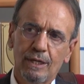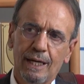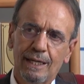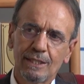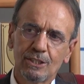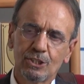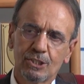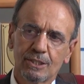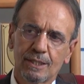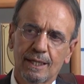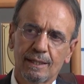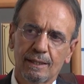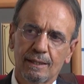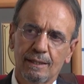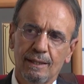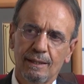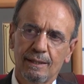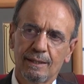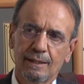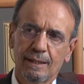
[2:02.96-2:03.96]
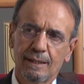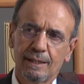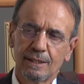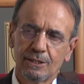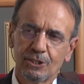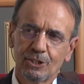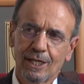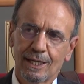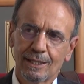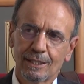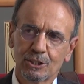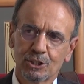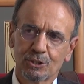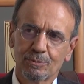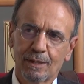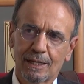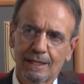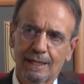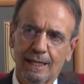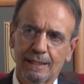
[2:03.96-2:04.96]
ilaçla ilgili
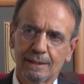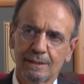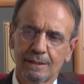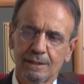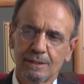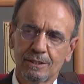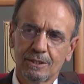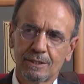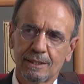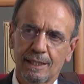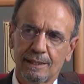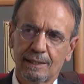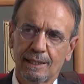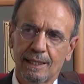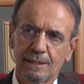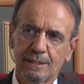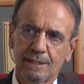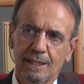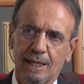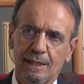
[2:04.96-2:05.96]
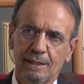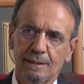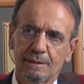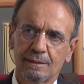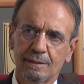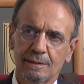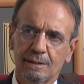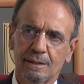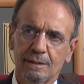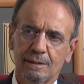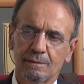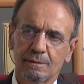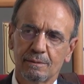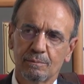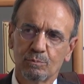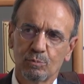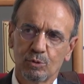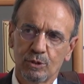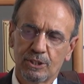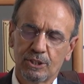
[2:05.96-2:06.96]
çalışmalar işte geçen
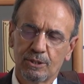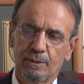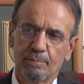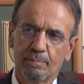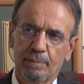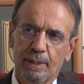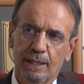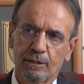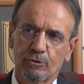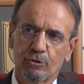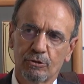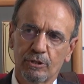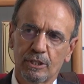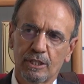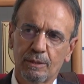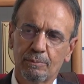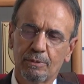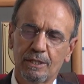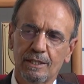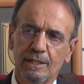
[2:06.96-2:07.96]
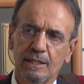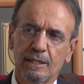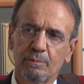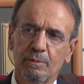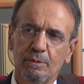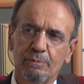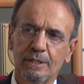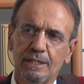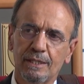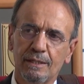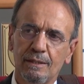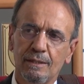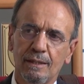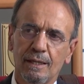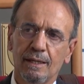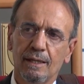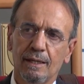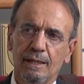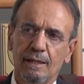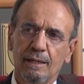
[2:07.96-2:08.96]
e, pardon 2021'in
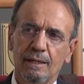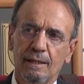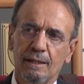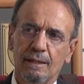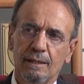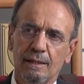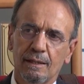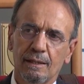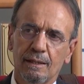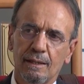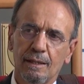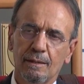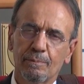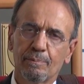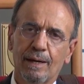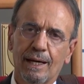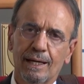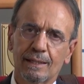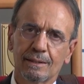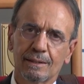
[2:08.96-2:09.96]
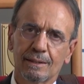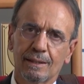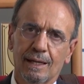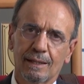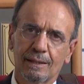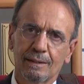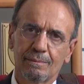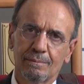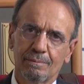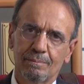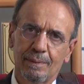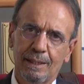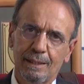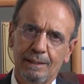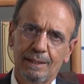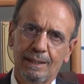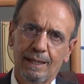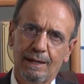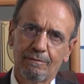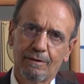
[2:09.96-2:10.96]
ilkbaharından e,
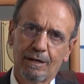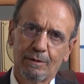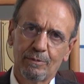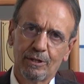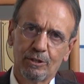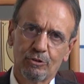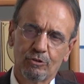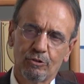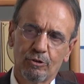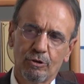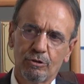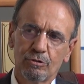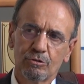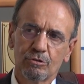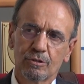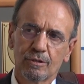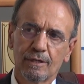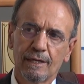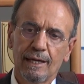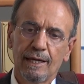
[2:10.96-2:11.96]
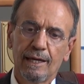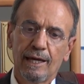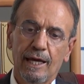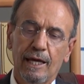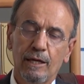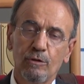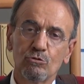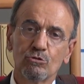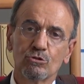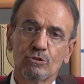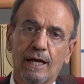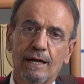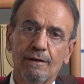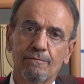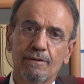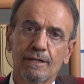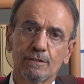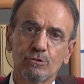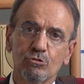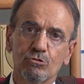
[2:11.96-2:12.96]
beri devam ediyor. Henüz daha
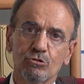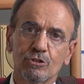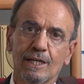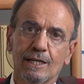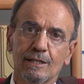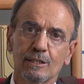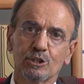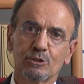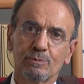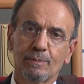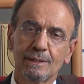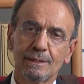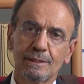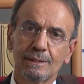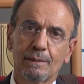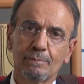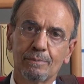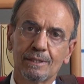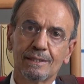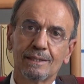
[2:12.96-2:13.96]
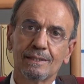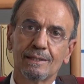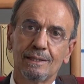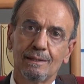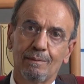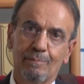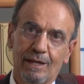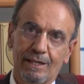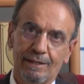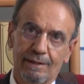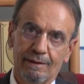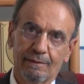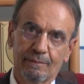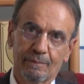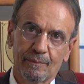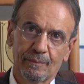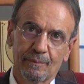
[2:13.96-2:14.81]
pazut çalışması da bitirilmedi.